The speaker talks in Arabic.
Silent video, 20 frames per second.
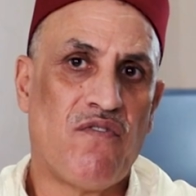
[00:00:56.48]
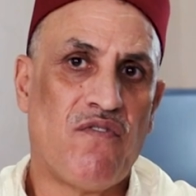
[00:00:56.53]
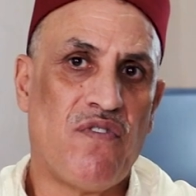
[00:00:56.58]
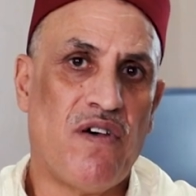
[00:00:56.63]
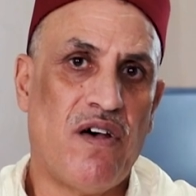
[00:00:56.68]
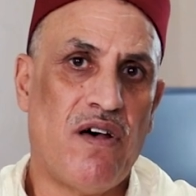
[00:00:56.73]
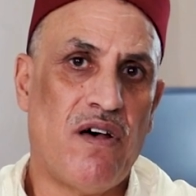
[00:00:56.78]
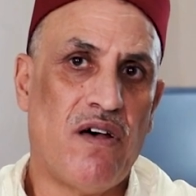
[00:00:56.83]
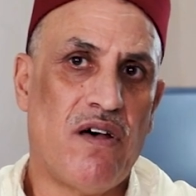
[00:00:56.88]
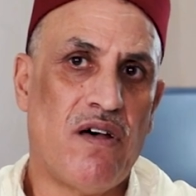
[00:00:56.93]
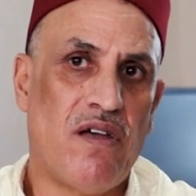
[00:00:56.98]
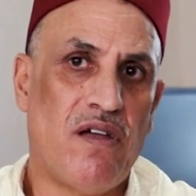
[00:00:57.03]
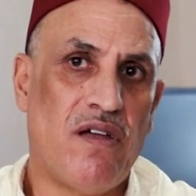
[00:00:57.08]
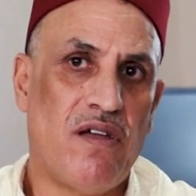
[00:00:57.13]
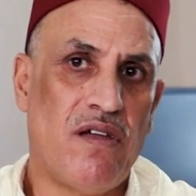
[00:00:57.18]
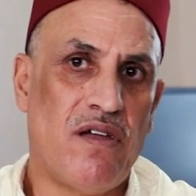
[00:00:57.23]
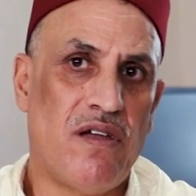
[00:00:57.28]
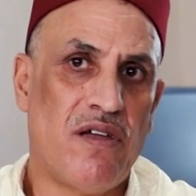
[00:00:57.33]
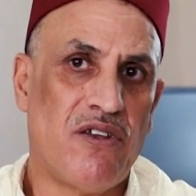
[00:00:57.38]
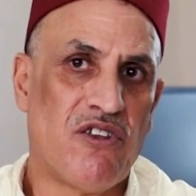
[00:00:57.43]

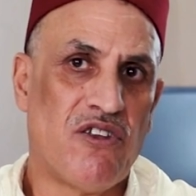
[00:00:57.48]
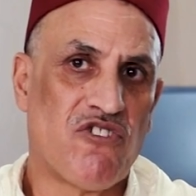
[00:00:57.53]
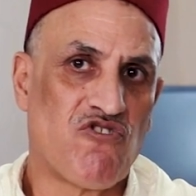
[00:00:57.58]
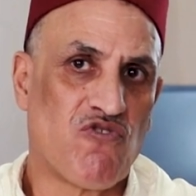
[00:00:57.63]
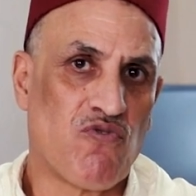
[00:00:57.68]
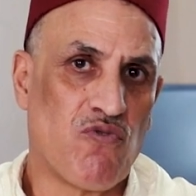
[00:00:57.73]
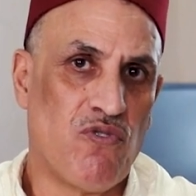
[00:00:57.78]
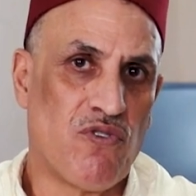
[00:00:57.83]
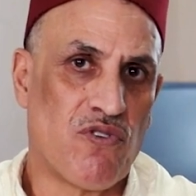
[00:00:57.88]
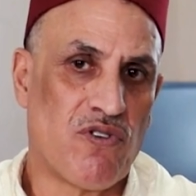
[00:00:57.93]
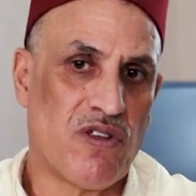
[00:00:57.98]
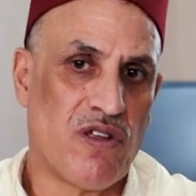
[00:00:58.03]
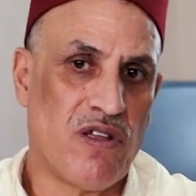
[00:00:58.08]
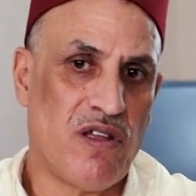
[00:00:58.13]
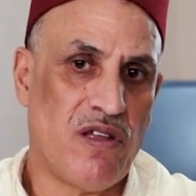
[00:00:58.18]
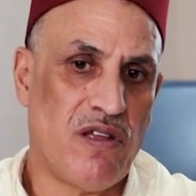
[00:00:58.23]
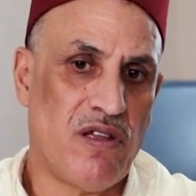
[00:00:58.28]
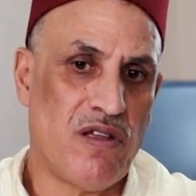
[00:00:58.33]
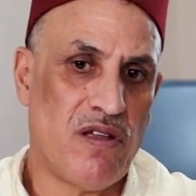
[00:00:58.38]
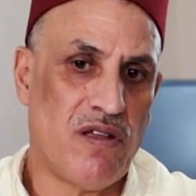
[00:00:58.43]
فنشكر
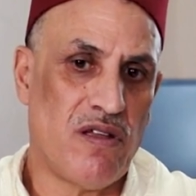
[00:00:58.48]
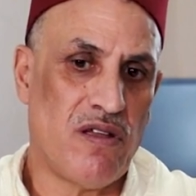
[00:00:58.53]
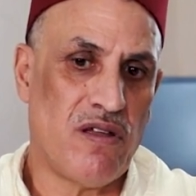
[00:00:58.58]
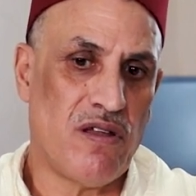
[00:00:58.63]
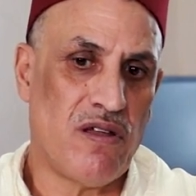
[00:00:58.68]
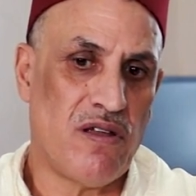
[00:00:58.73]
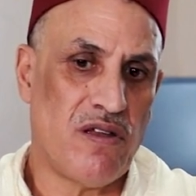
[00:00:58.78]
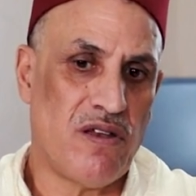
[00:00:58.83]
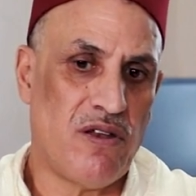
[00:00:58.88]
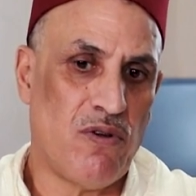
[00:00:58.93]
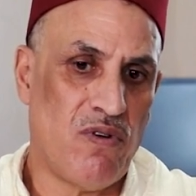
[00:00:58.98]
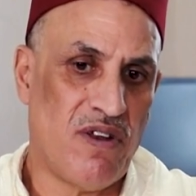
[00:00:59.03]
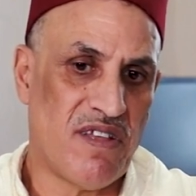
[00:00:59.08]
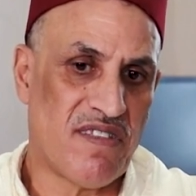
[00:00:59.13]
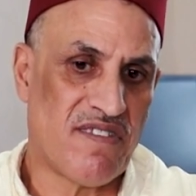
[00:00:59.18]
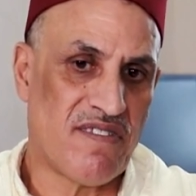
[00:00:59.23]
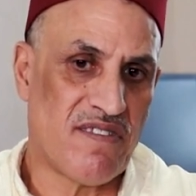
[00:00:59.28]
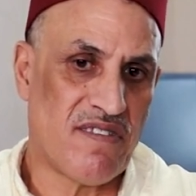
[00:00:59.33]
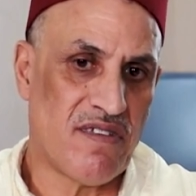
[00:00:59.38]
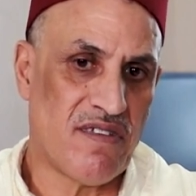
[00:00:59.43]
آه،
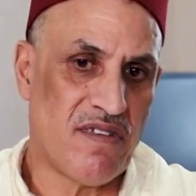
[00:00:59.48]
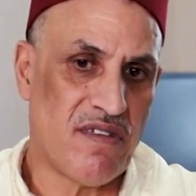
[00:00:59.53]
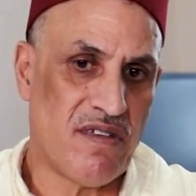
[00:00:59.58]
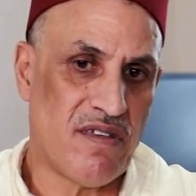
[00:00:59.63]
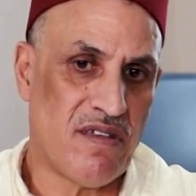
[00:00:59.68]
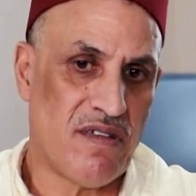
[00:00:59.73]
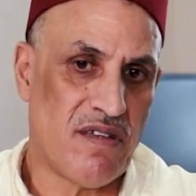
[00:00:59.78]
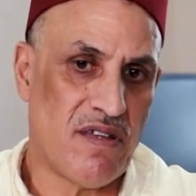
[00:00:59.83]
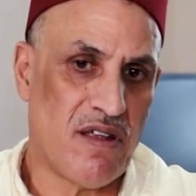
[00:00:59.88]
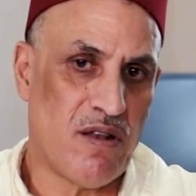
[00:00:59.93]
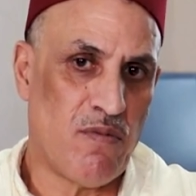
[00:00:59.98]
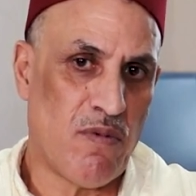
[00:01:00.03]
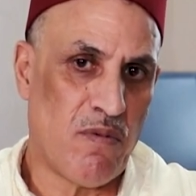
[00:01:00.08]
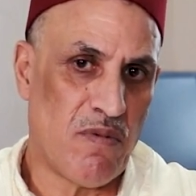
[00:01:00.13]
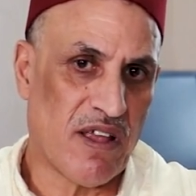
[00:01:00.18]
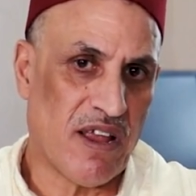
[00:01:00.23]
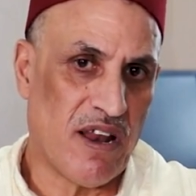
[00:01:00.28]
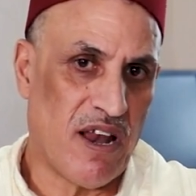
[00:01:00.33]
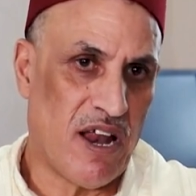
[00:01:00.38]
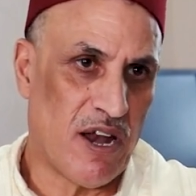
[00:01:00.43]
دولة
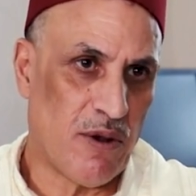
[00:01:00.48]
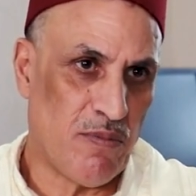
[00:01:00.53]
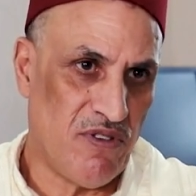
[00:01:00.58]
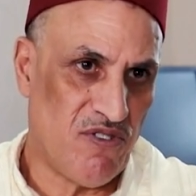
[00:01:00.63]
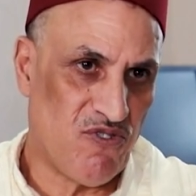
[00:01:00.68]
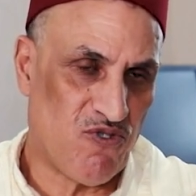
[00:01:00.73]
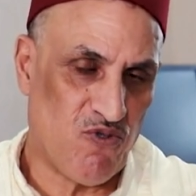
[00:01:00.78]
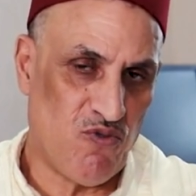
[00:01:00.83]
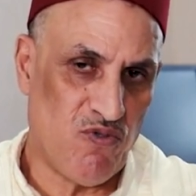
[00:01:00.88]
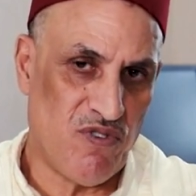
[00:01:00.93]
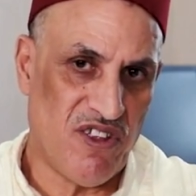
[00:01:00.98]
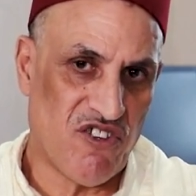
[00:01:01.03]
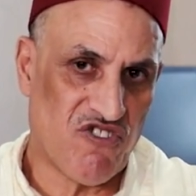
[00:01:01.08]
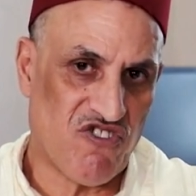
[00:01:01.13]
المملكة العربية السعودية